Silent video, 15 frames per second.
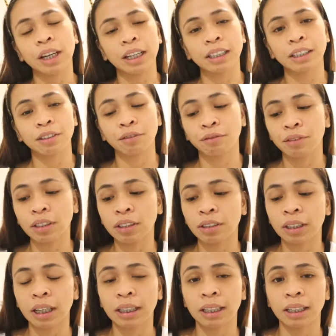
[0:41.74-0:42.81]
guys, yung
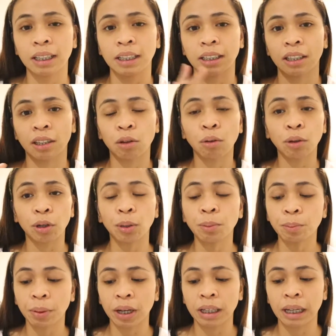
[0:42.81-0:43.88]
video natin is,
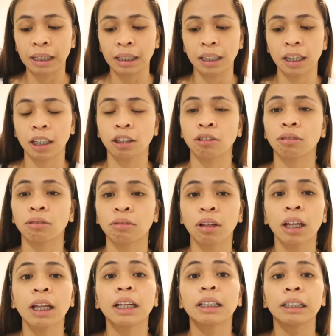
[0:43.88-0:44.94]
i-compare natin itong
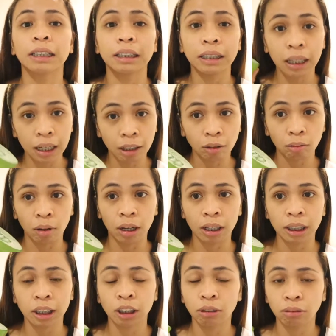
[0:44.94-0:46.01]

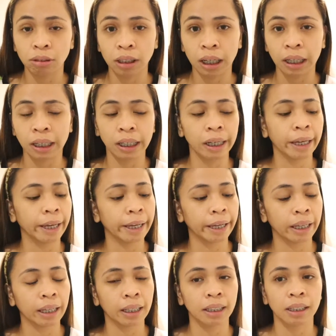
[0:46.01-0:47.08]
dalawa today
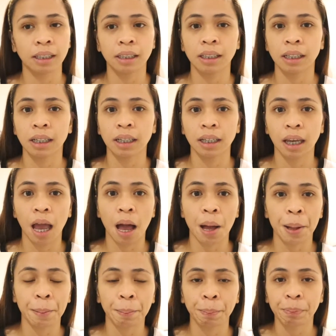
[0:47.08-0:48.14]
and
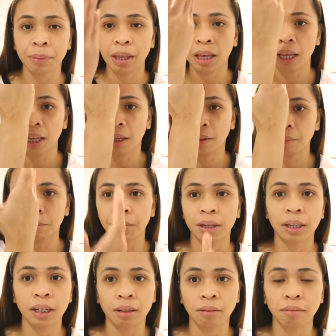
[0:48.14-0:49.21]
um,
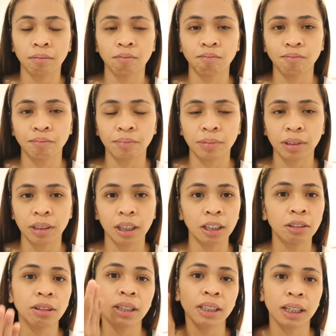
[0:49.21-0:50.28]
parang
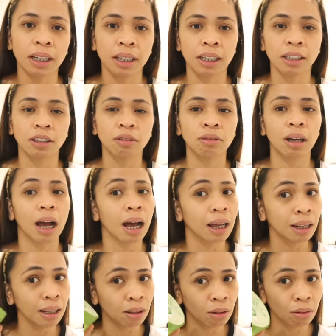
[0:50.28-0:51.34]
dito na side is yung
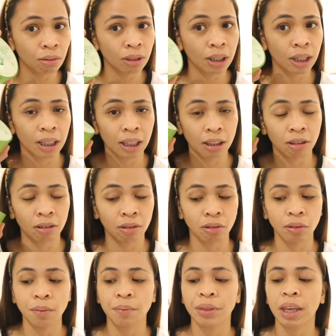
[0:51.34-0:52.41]
aloe na
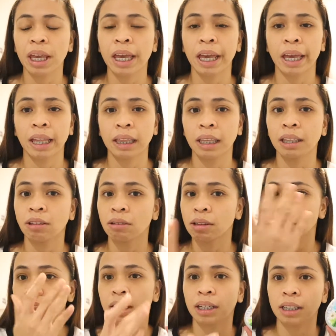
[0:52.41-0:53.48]
ito and dito na
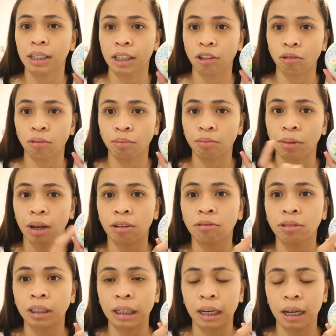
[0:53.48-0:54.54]
side is itong
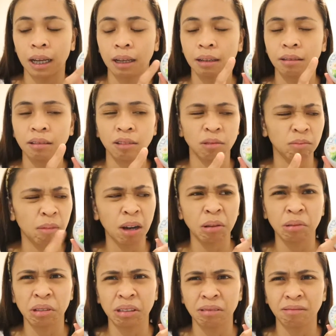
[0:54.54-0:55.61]
bago nila yung
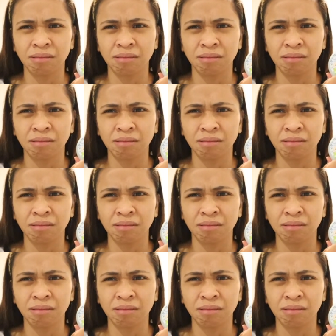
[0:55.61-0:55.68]
bagong